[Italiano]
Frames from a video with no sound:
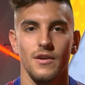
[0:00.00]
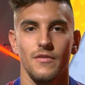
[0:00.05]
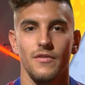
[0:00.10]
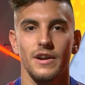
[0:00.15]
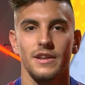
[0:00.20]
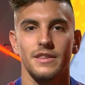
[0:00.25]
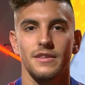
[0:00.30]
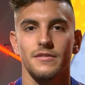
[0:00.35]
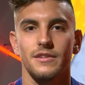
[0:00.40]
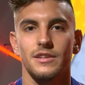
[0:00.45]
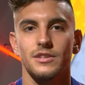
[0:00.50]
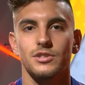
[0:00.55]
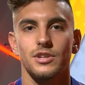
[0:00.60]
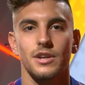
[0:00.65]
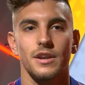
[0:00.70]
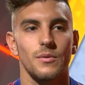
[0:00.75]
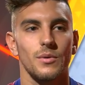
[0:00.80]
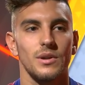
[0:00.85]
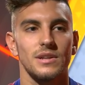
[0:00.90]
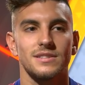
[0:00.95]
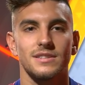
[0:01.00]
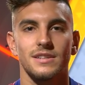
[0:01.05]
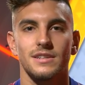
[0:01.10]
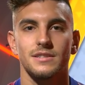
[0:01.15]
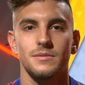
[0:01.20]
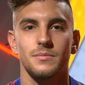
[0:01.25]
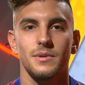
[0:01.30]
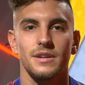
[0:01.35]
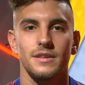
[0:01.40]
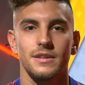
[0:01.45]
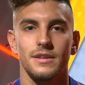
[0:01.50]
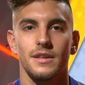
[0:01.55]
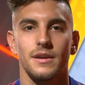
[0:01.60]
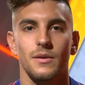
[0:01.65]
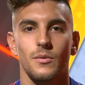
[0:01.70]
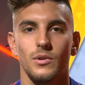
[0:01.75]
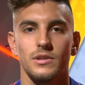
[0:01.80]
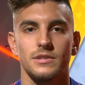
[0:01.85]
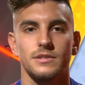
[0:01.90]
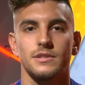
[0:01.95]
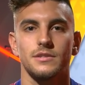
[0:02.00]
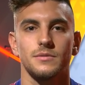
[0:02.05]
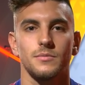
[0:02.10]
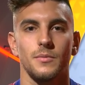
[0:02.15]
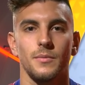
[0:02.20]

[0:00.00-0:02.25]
farti vincere qualsiasi partita in qualsiasi